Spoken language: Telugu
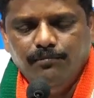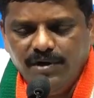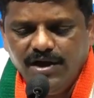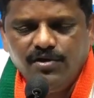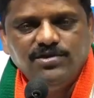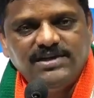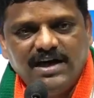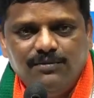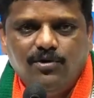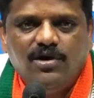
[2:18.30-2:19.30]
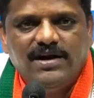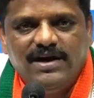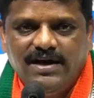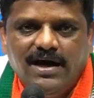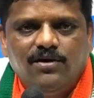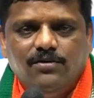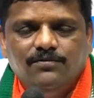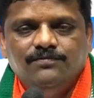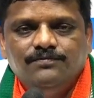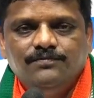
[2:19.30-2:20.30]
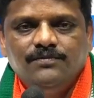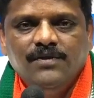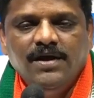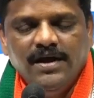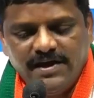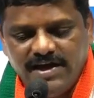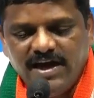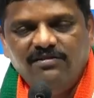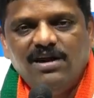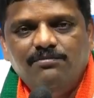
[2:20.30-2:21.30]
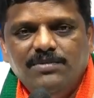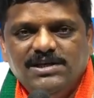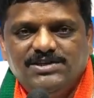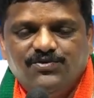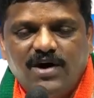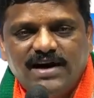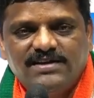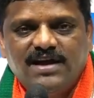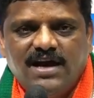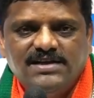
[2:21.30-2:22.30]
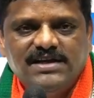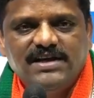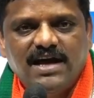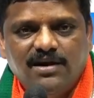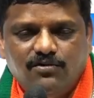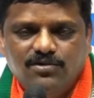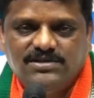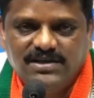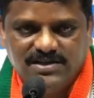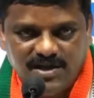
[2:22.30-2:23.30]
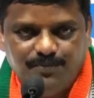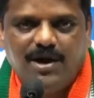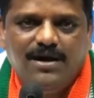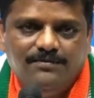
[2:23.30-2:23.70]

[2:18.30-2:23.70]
మీరు జగన్మోహన్ రెడ్డి గారు కేవలం మీ స్వార్థ రాజకీయాల కోసం తప్ప